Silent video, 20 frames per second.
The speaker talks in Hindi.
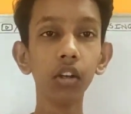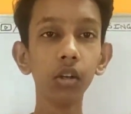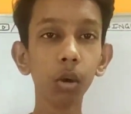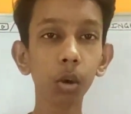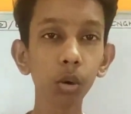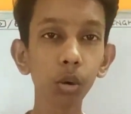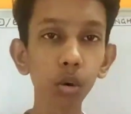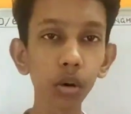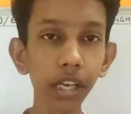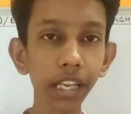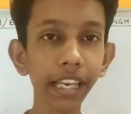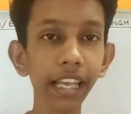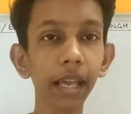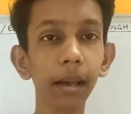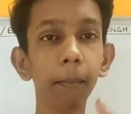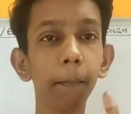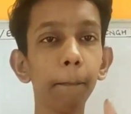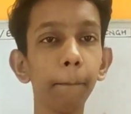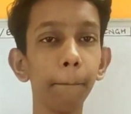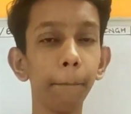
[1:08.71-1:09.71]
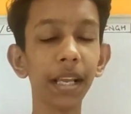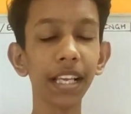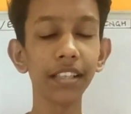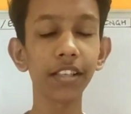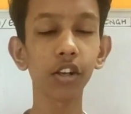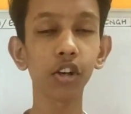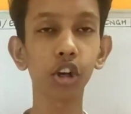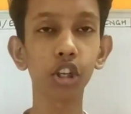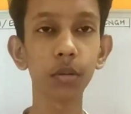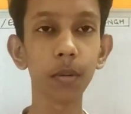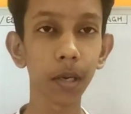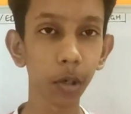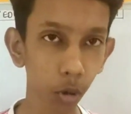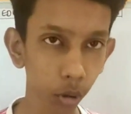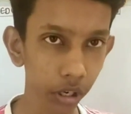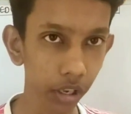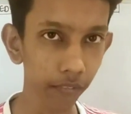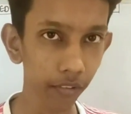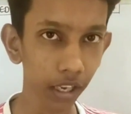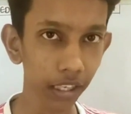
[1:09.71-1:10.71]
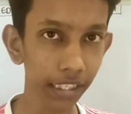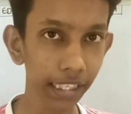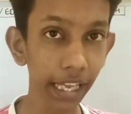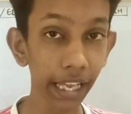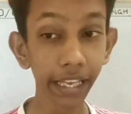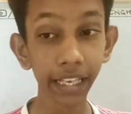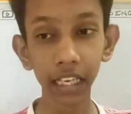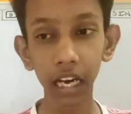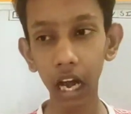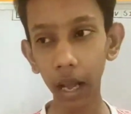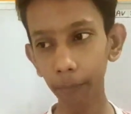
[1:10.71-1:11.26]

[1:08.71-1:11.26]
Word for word: दोनों के लिए बेस्ट अनाउंसमेंट होने वाली है